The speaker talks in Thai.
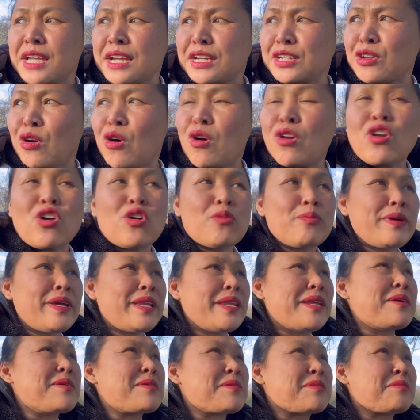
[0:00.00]
ยงนกโรบิน
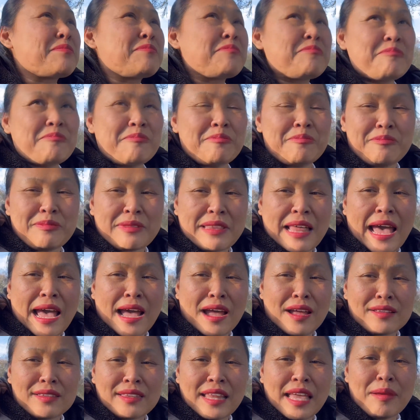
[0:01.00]
ตา
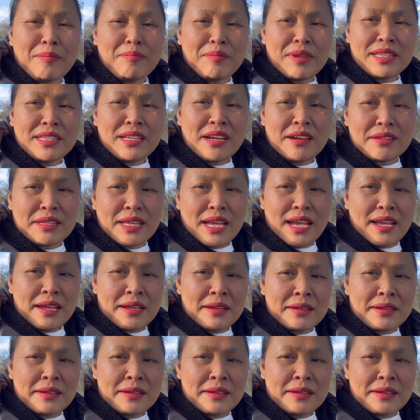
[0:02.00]
เต็มเลยแถวเนี้ย